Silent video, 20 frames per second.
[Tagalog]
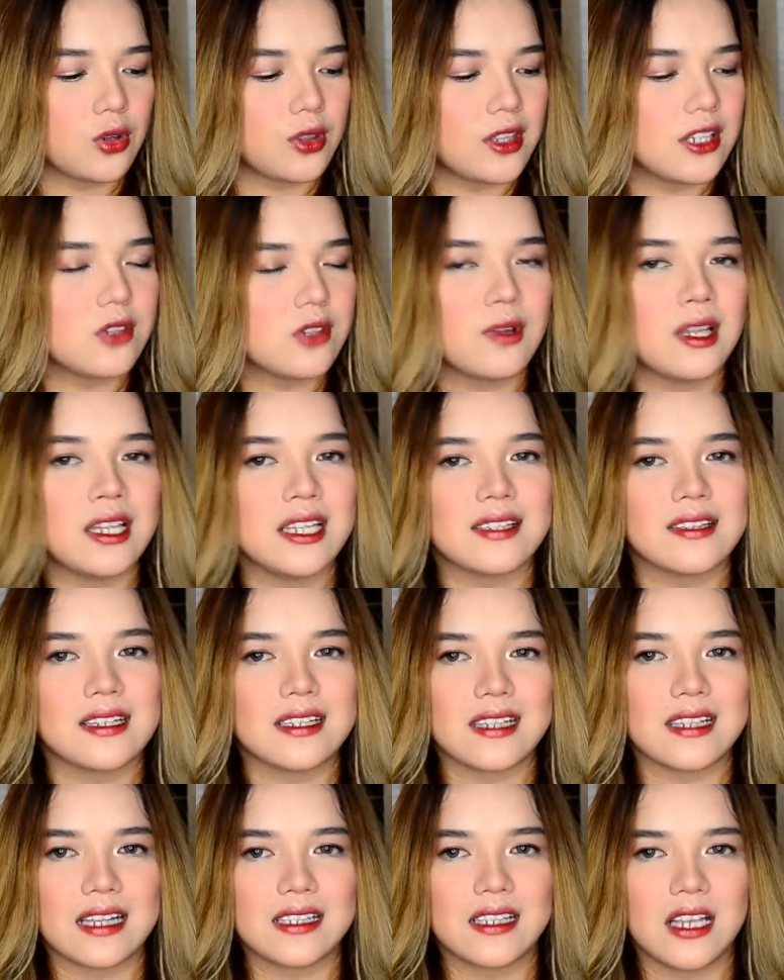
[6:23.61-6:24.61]
So this one is
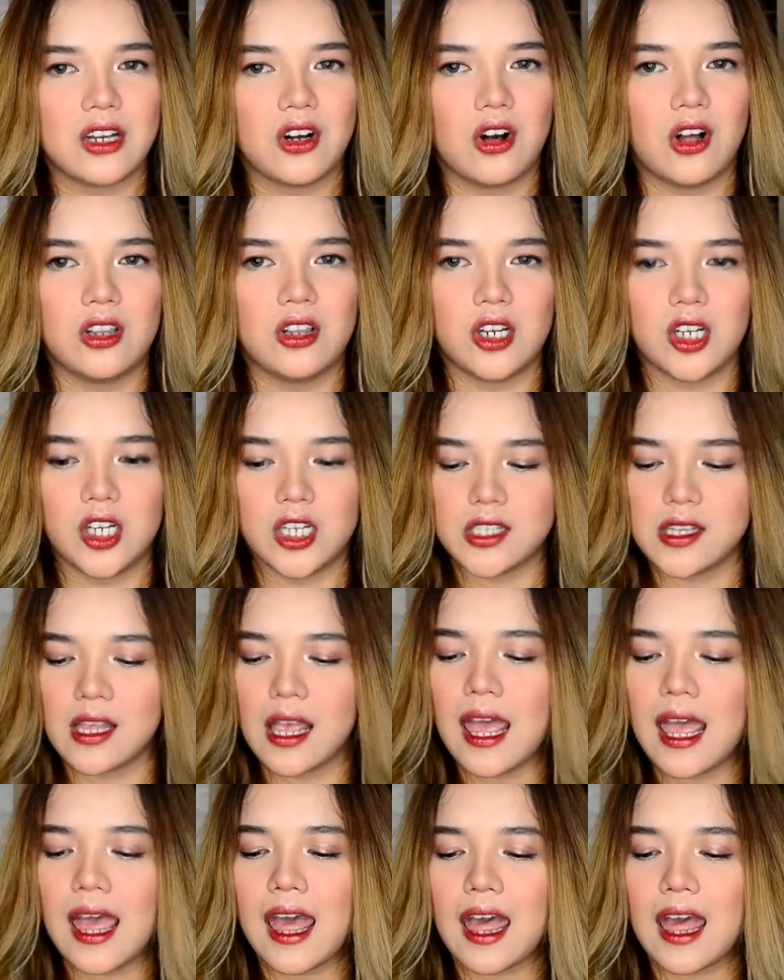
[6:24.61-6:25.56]
the Sassy Colors